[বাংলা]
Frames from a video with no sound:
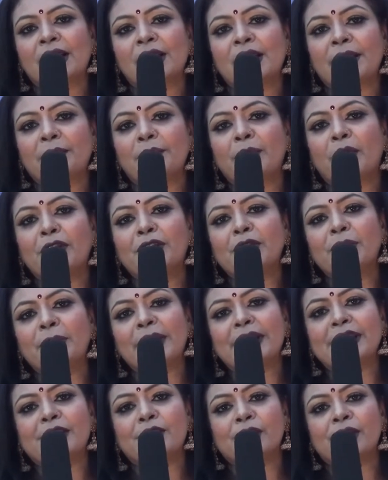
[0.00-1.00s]
এই
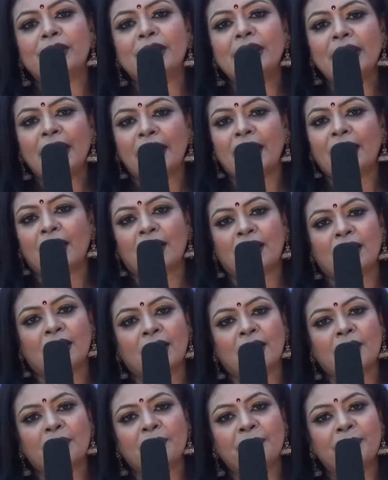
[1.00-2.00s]
বর্ণব্যঞ্জন
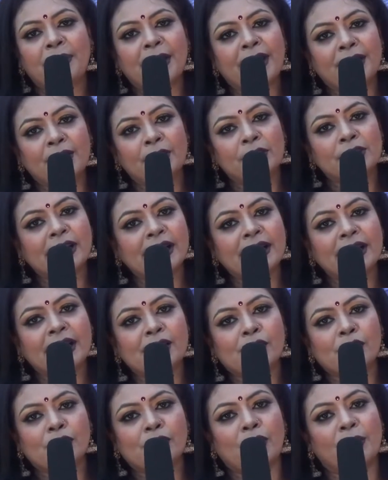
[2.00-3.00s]
ভিন্নতার
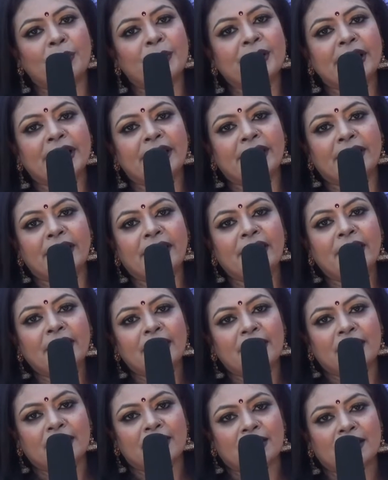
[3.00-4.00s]
কিছু কবিতা নিয়ে
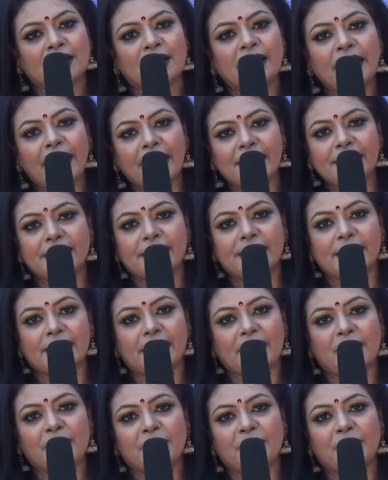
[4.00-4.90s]
এসেছে